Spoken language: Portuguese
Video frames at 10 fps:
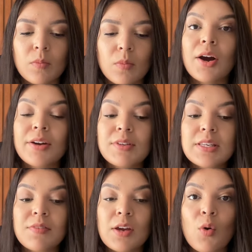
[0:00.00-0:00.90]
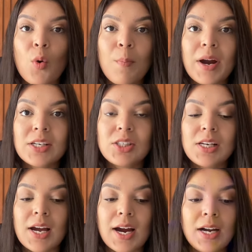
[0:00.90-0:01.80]
Agora você vem
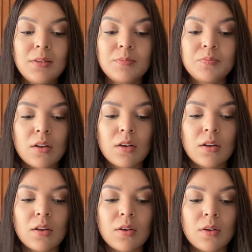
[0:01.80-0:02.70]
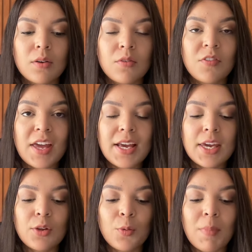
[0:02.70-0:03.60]
compartilhar. Vem
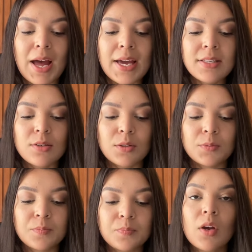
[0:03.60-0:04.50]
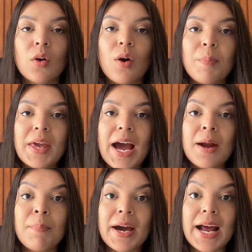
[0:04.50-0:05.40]
aqui no mais, ó.
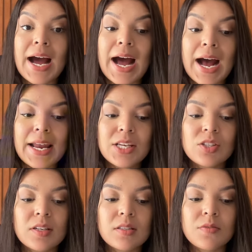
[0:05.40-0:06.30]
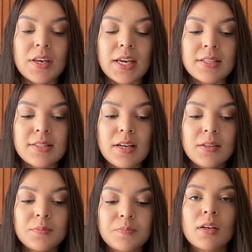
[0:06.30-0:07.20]
Copiar para a área de
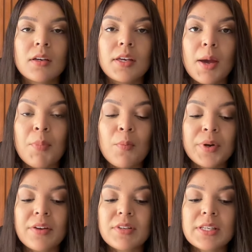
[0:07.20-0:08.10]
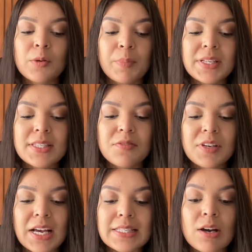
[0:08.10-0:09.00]
transferência. E é bom porque você não precisa
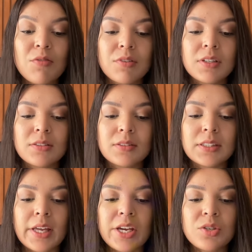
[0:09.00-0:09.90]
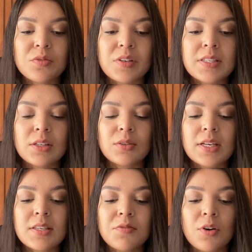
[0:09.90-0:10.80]
ficar salvando, entende? Fazendo
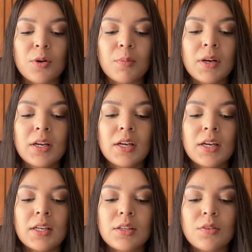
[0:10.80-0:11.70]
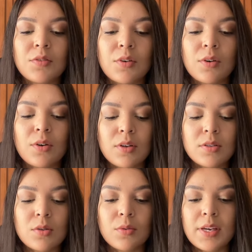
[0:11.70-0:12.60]
dessa forma. Então eu vou
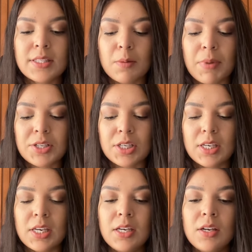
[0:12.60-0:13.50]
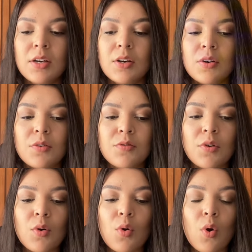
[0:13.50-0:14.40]
excluir essa parte aqui,
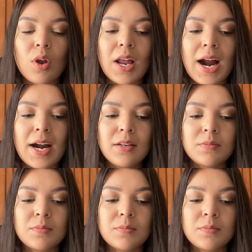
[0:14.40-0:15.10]
vou colar.